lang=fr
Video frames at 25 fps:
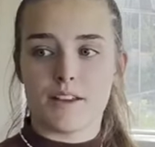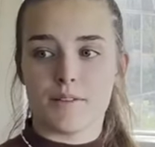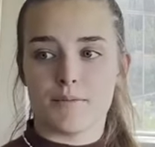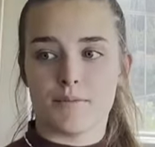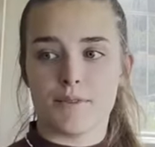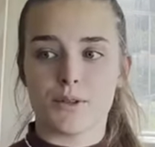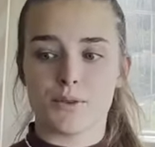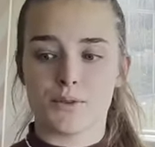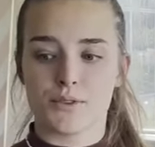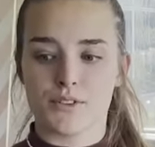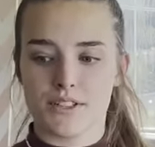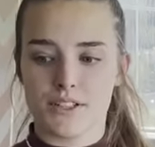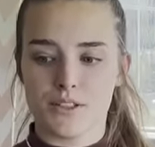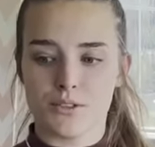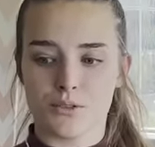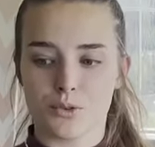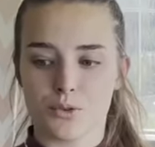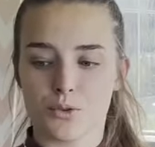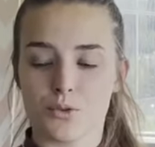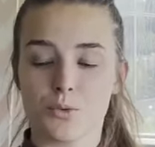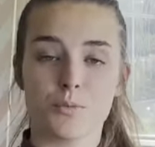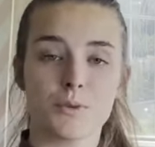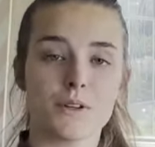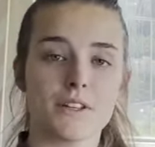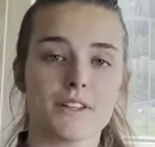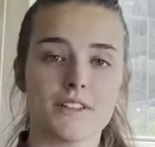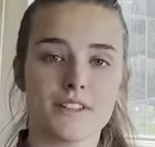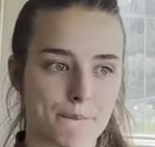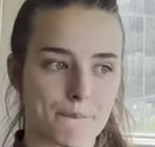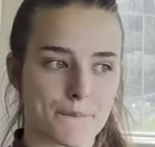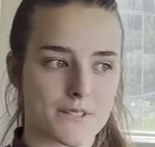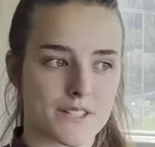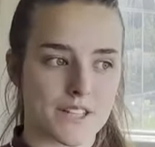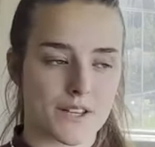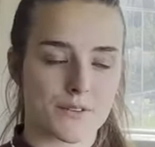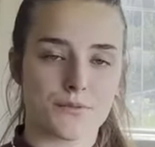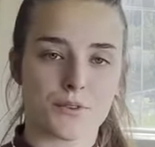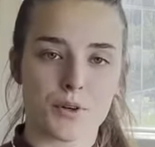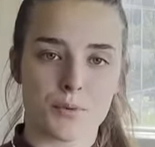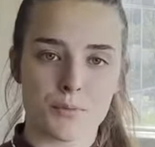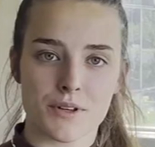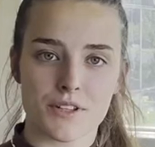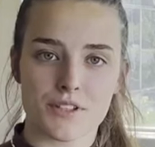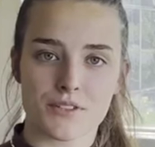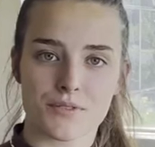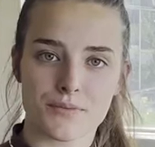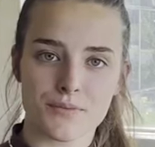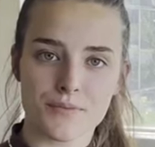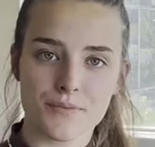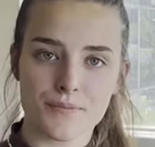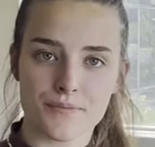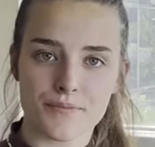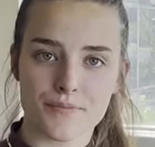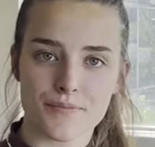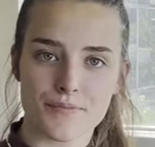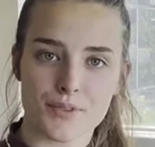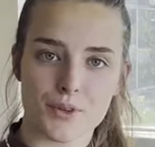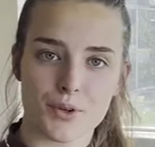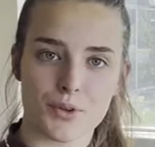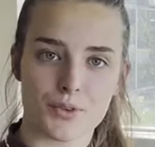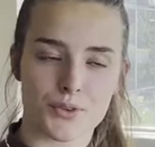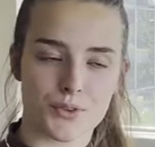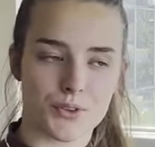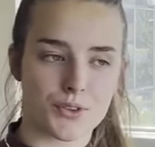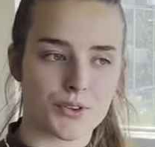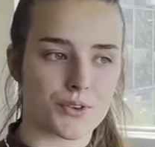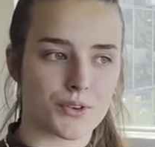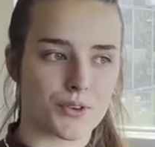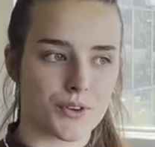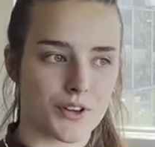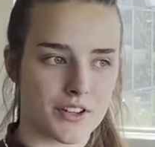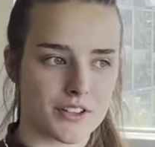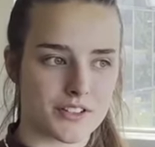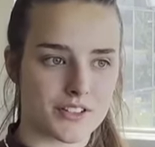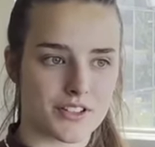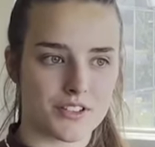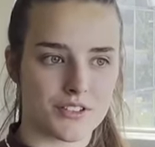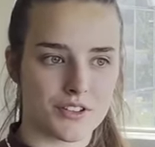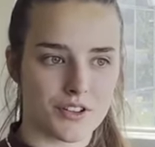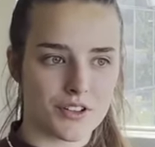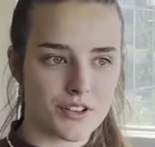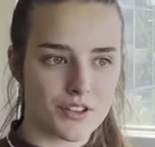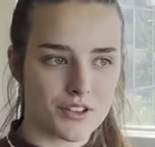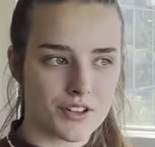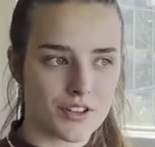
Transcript: mais aussi de compléter sa formation en tant qu'ingénieur